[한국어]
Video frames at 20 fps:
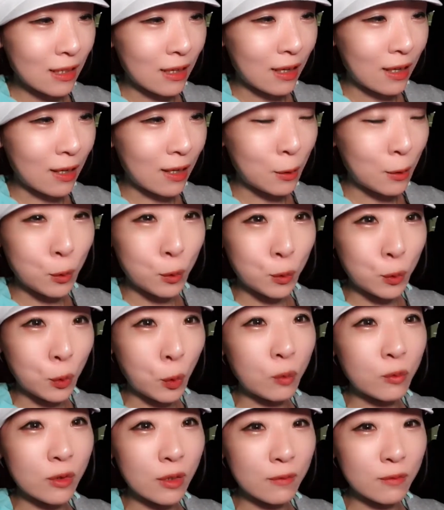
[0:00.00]
아유
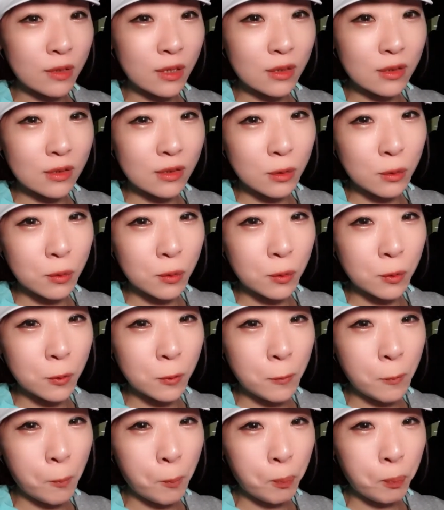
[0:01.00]
너무
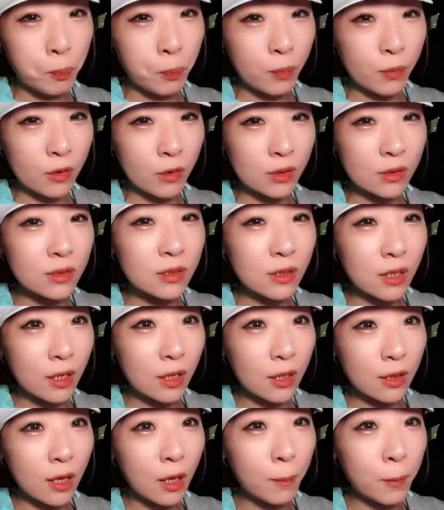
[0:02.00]
감사드리고
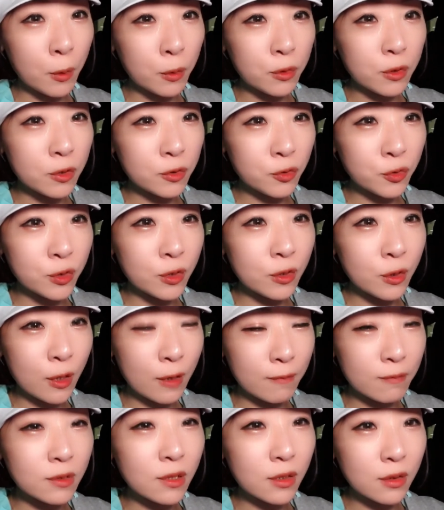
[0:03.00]
든든하게 딱 버텨주셔서
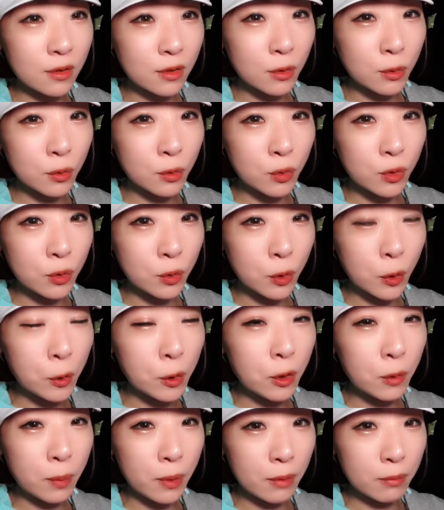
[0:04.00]
감사드리고 우리또
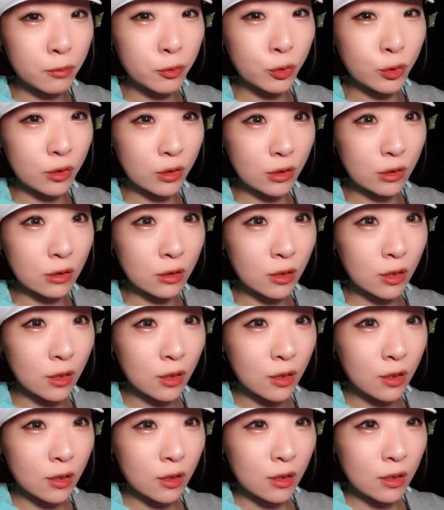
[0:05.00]
열혈 팬분들
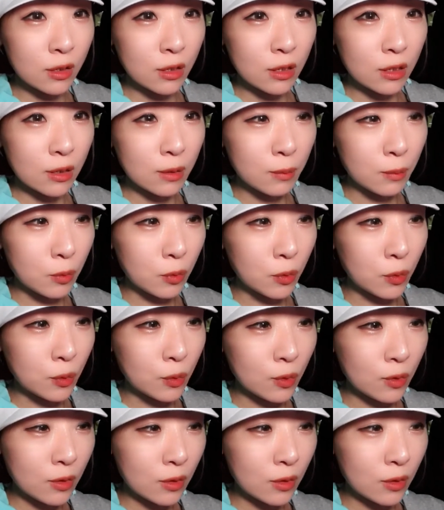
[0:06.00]
뭐